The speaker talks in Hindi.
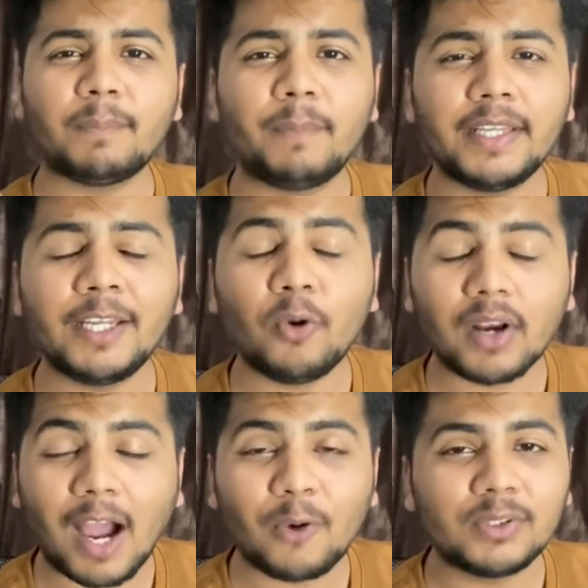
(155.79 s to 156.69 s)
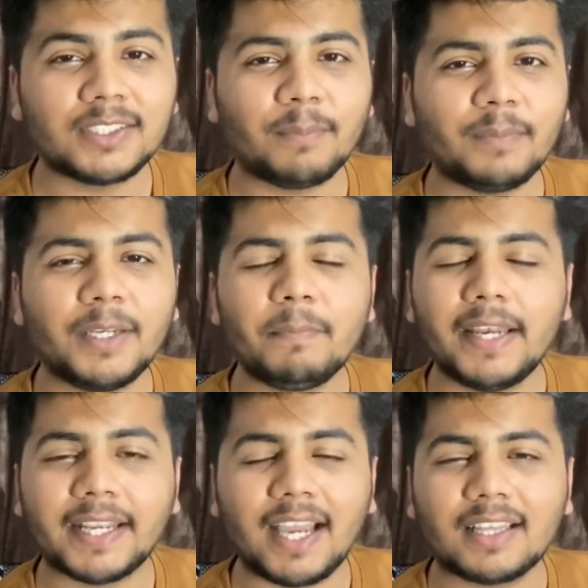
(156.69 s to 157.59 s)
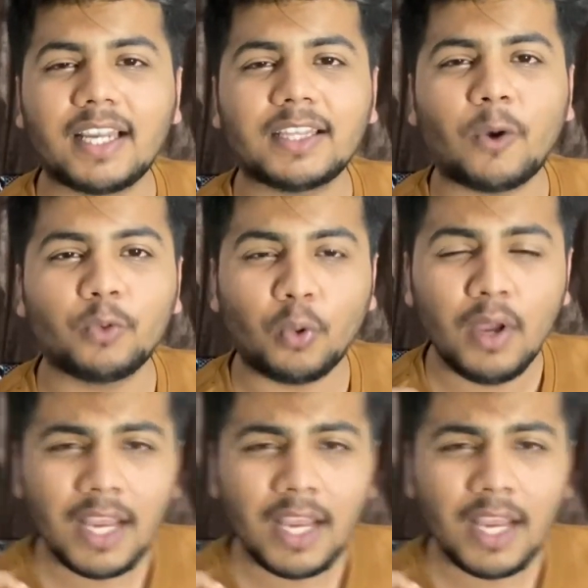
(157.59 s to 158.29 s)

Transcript: चश्मों से संबंधित और आंखों से संबंधित में लेके आता